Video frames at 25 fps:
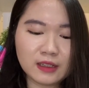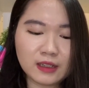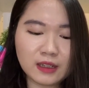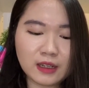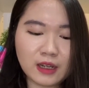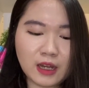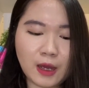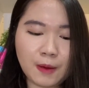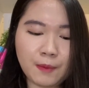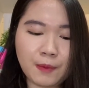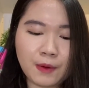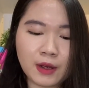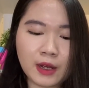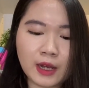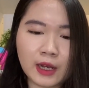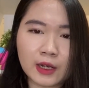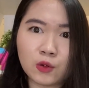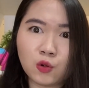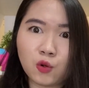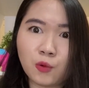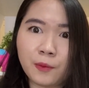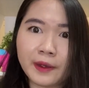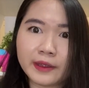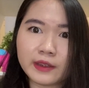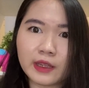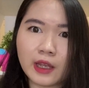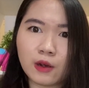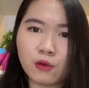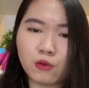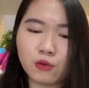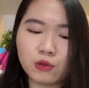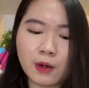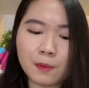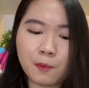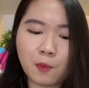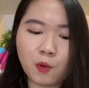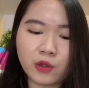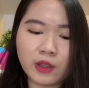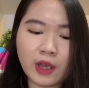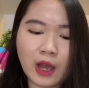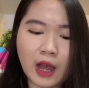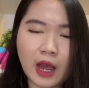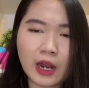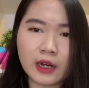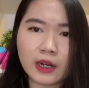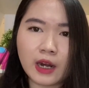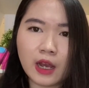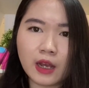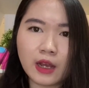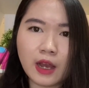Apakah roommate aku udah punya
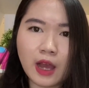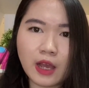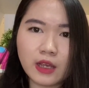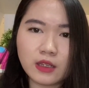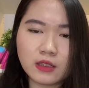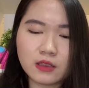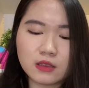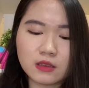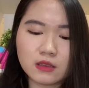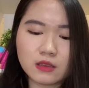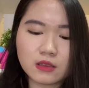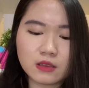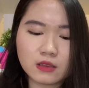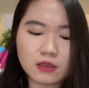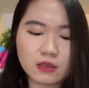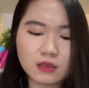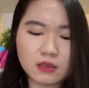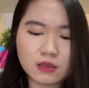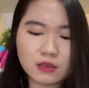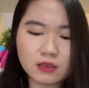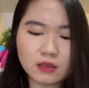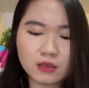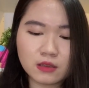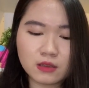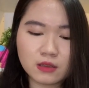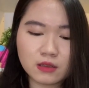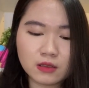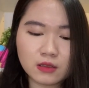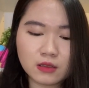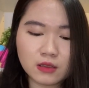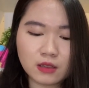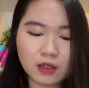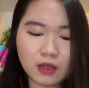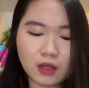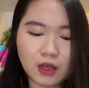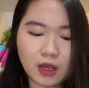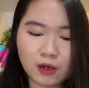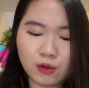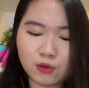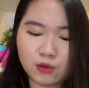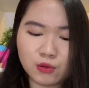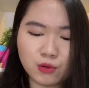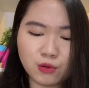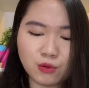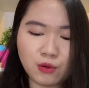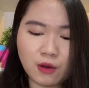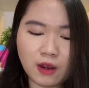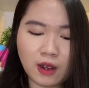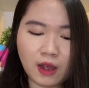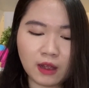anak ya? Aku
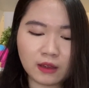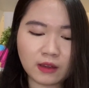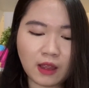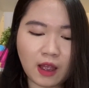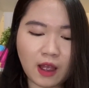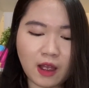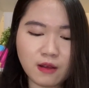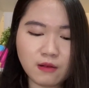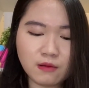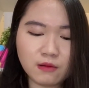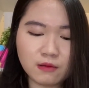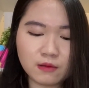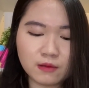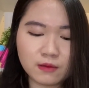juga nggak tahu.